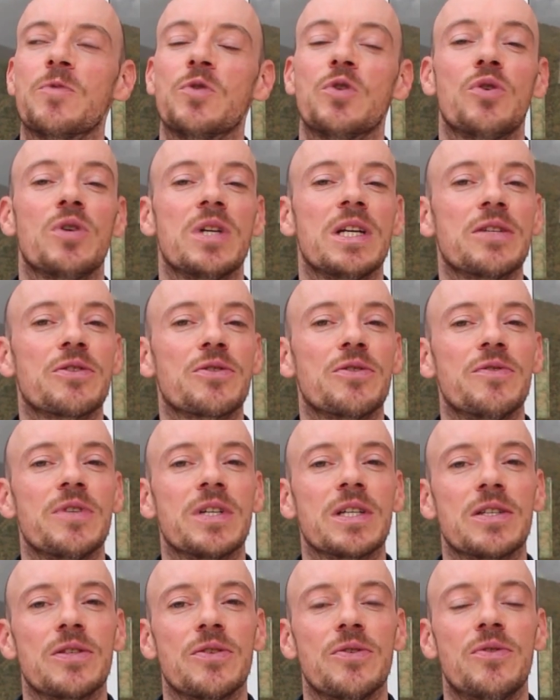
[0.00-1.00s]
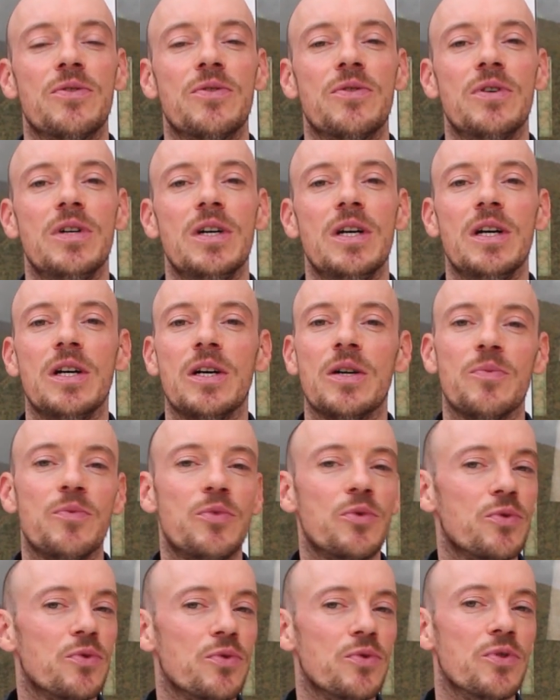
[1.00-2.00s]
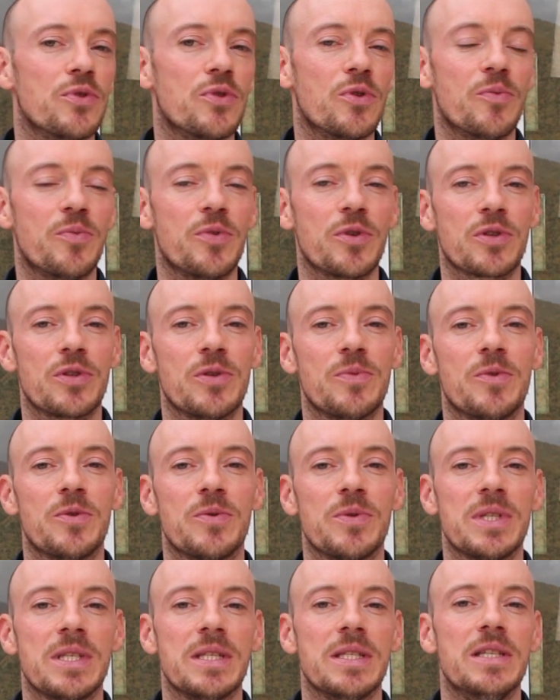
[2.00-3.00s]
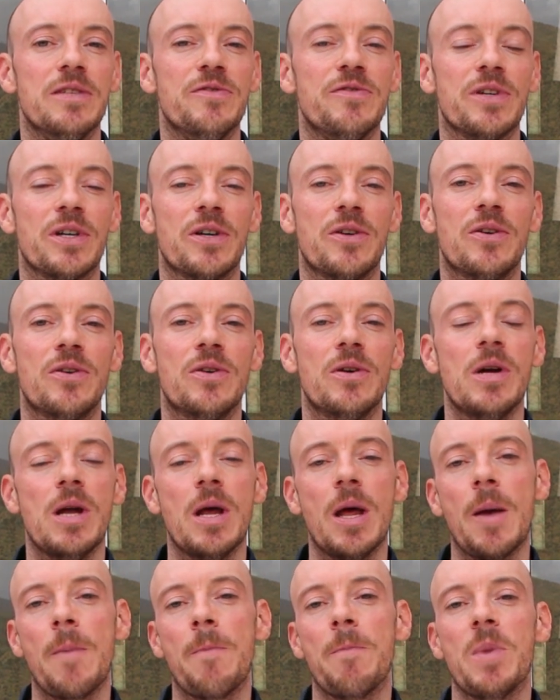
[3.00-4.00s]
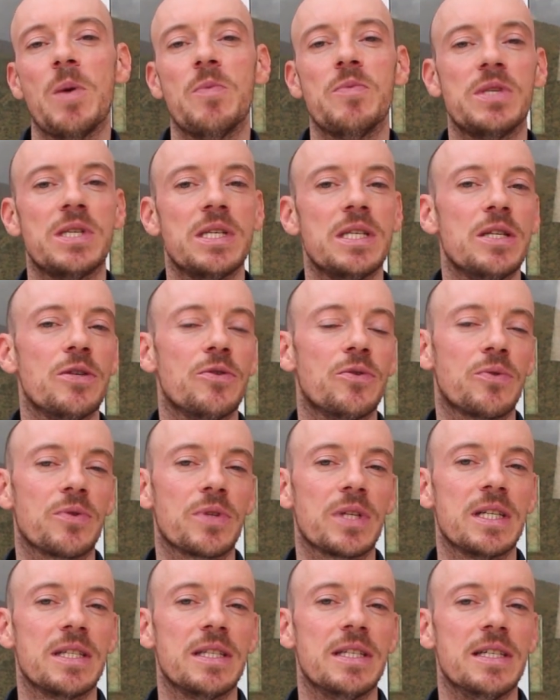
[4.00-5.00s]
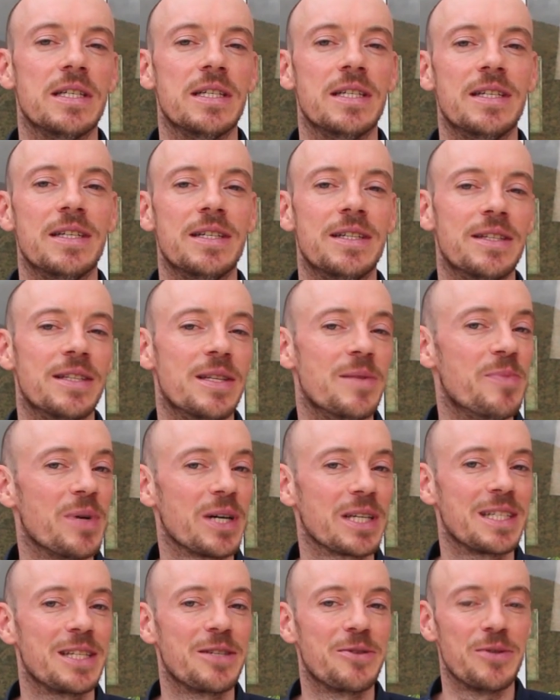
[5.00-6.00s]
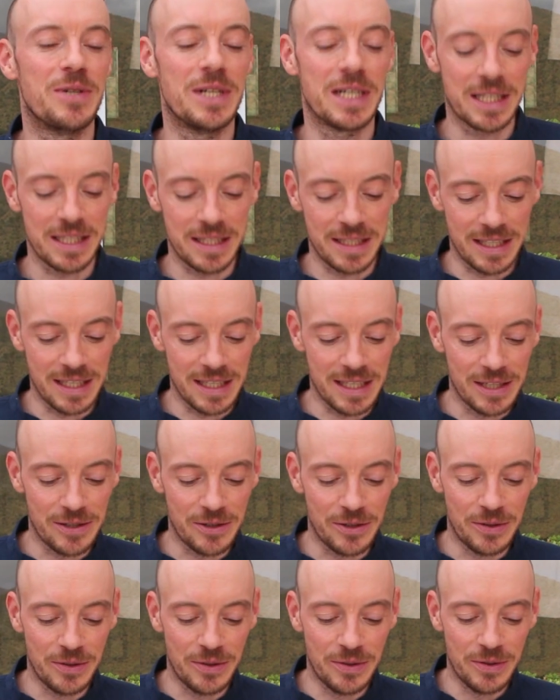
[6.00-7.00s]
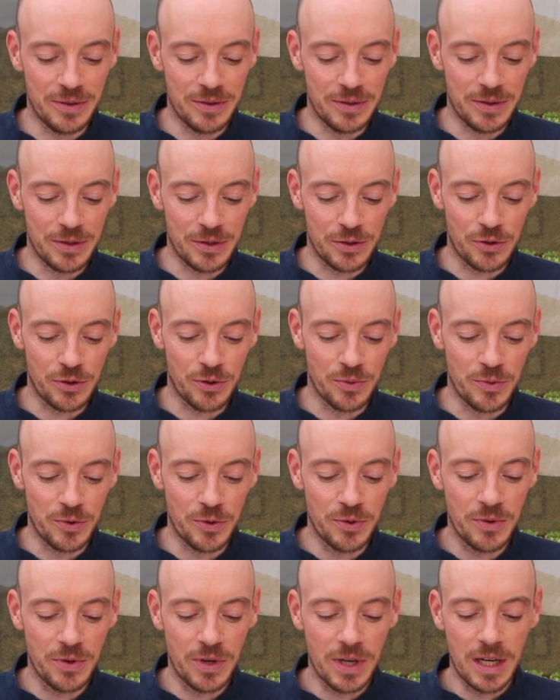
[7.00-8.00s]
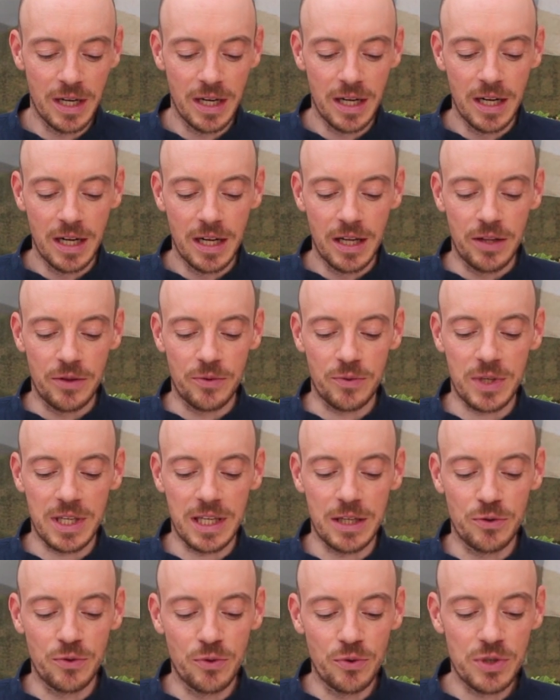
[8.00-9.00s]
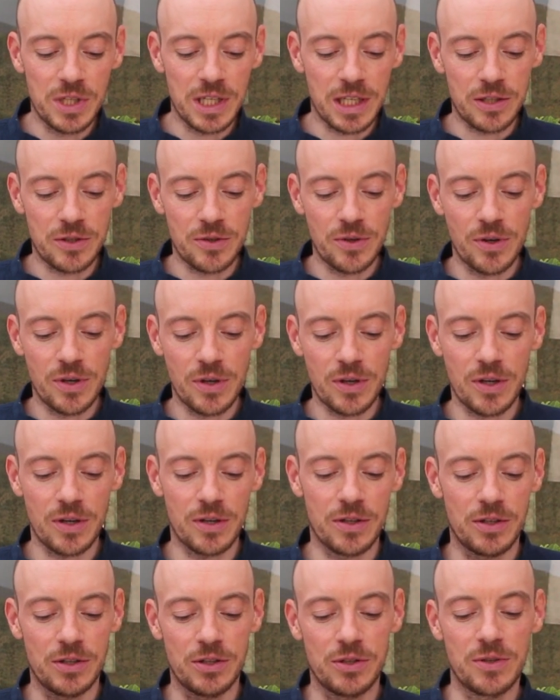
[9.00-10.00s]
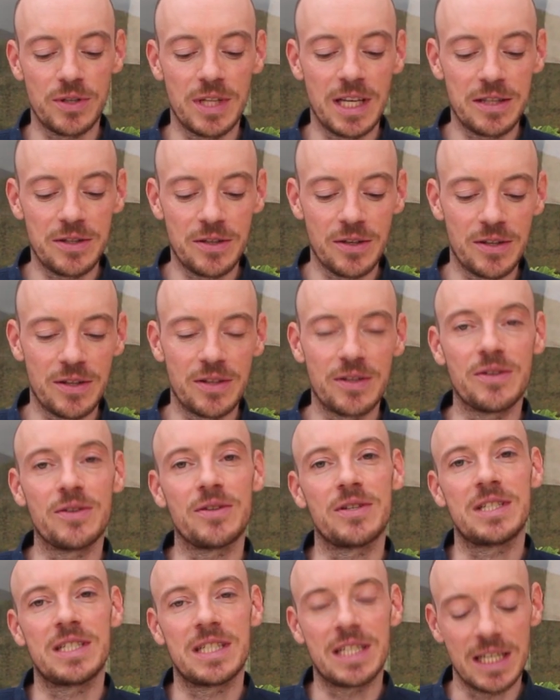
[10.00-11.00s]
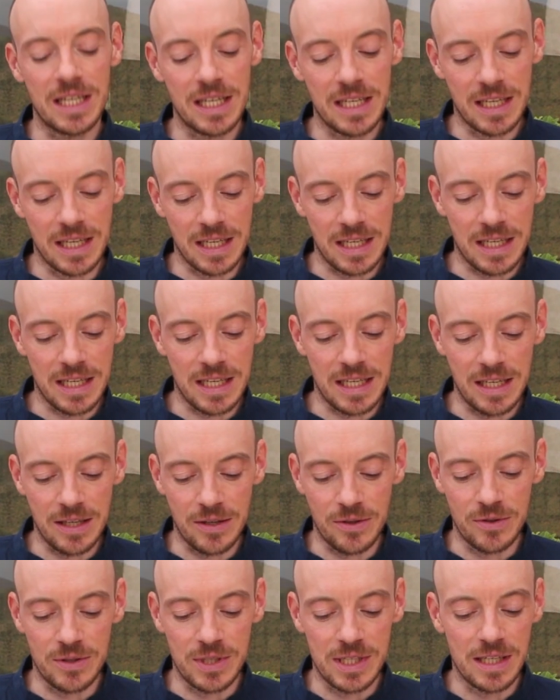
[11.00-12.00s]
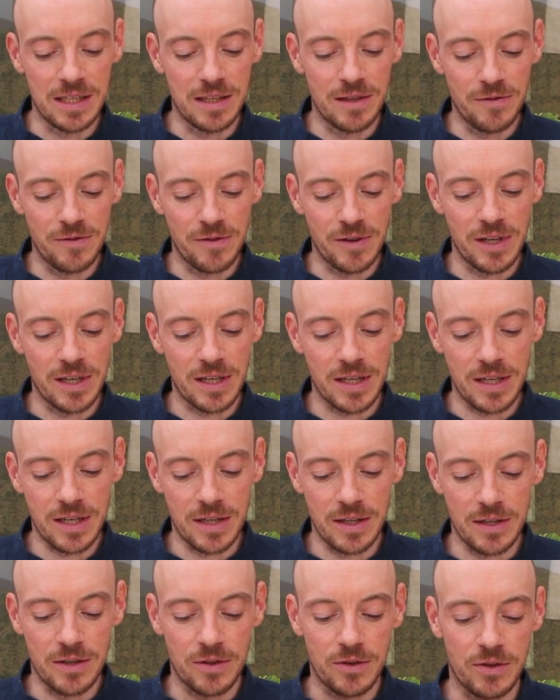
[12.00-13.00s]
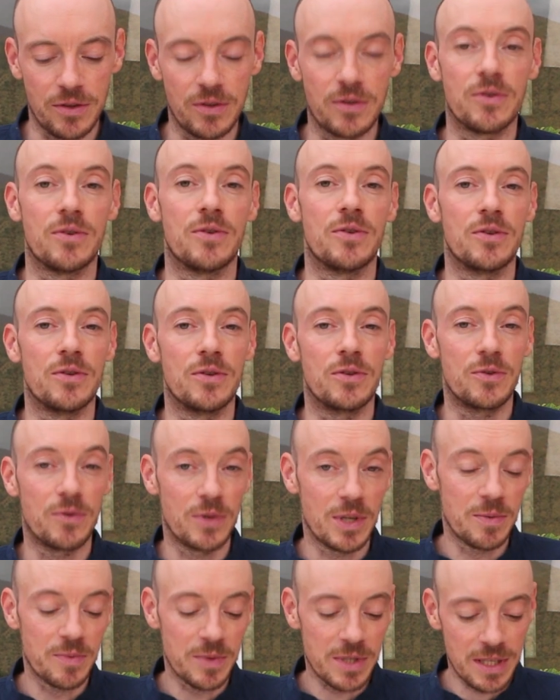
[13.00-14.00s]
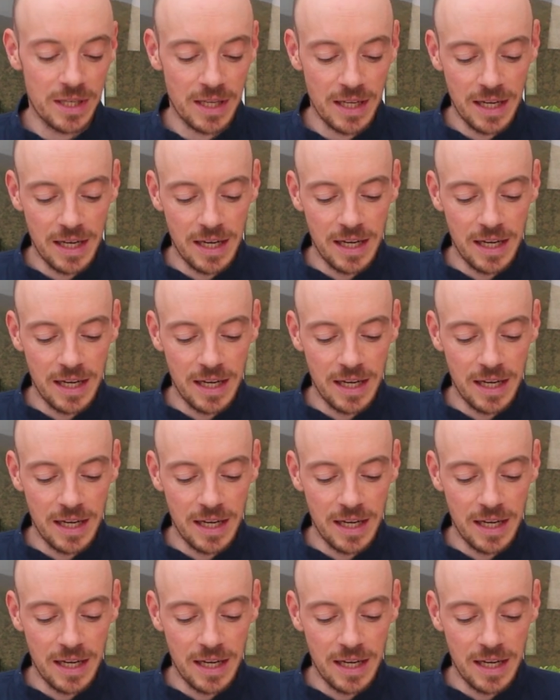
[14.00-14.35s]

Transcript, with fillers: dans l'introversion, beaucoup de comportements aussi différents, même si on a des particularités communes. Donc il y a deux chercheurs, Jonathan Cheek et euh, Jennifer euh, Grims.